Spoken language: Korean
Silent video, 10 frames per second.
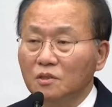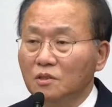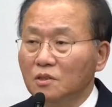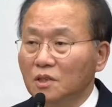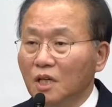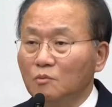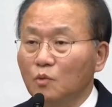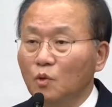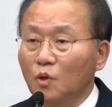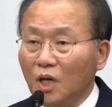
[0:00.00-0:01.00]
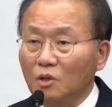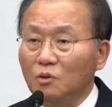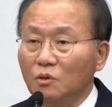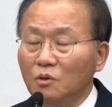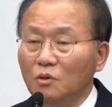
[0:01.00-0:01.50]
어,
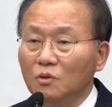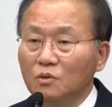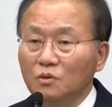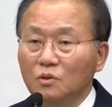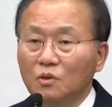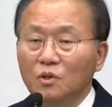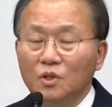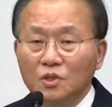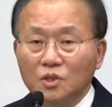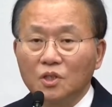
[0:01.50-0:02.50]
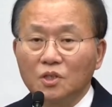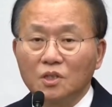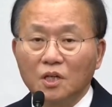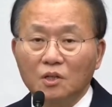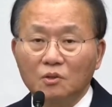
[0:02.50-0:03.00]
양보하고 또
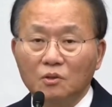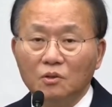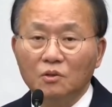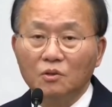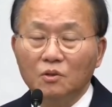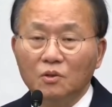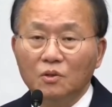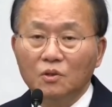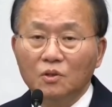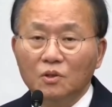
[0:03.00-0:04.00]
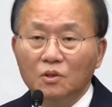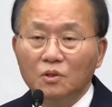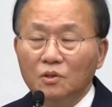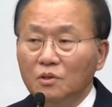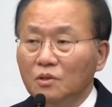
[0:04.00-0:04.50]
설득하고
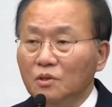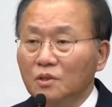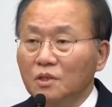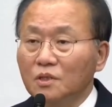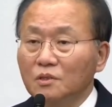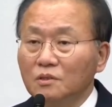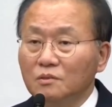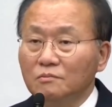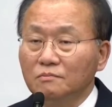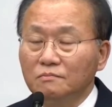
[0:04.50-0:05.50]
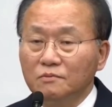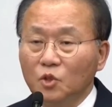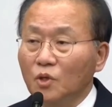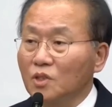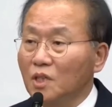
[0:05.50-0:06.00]
어, 그런
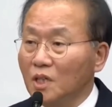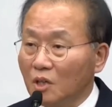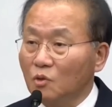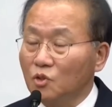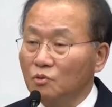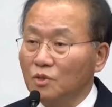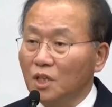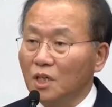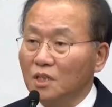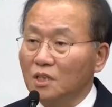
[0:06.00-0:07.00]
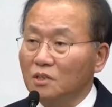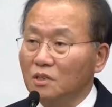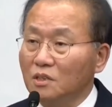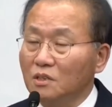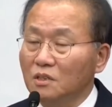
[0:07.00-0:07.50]
노력들을 하고 있습니다.
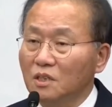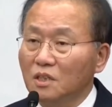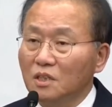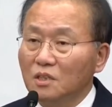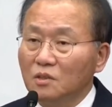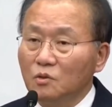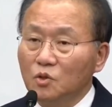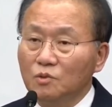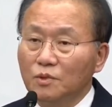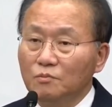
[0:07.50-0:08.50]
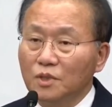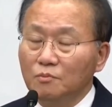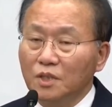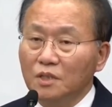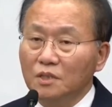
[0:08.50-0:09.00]
그래서 50인
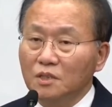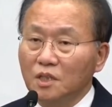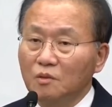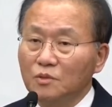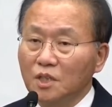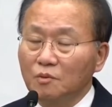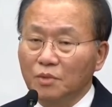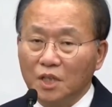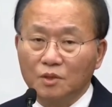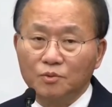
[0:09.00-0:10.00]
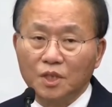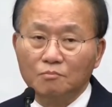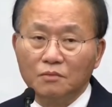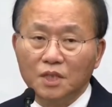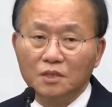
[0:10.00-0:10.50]
미만 사업장이
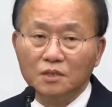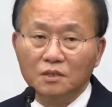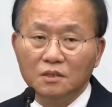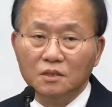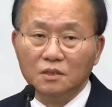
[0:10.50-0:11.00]
83만